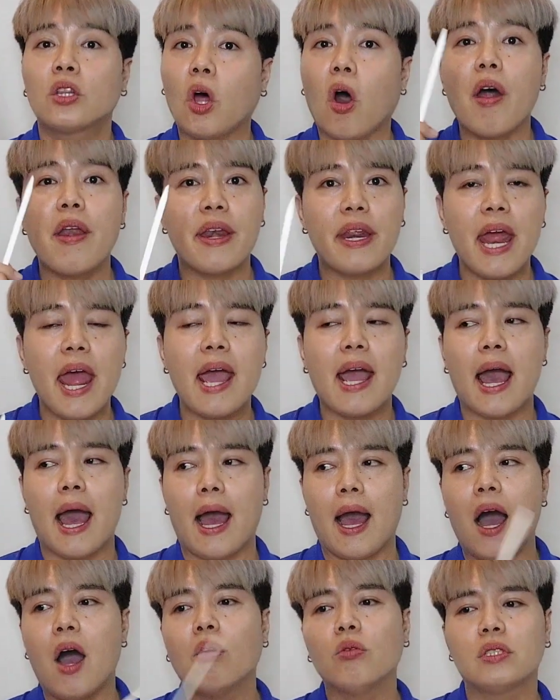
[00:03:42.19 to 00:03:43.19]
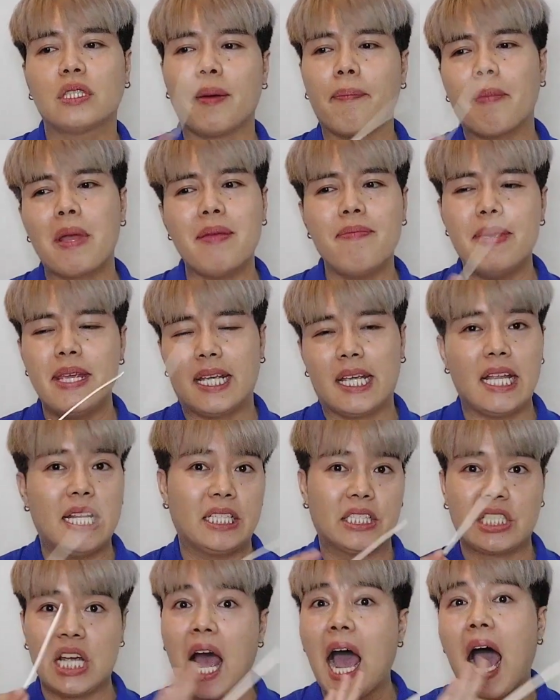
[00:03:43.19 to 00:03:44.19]
ตอนแรกอ่ะเขาจะไม่มีกลิ่
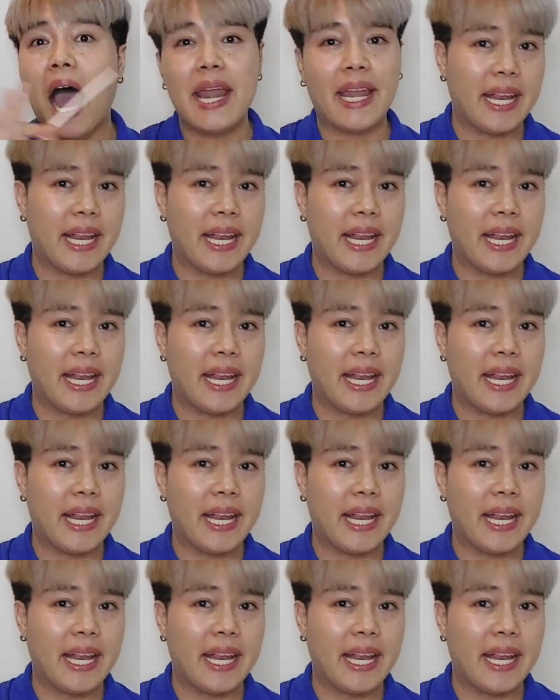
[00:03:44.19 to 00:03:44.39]
นชา